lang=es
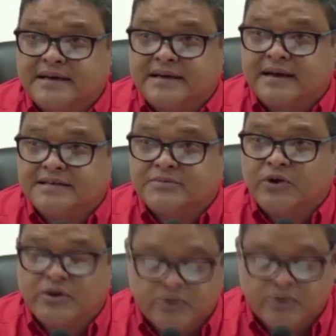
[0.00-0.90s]
hacemos
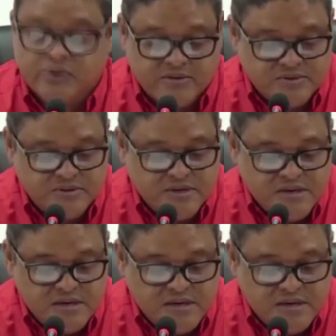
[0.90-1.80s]
recorridos
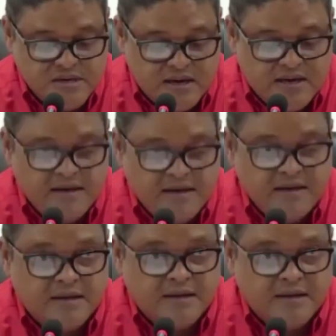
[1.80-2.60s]
y,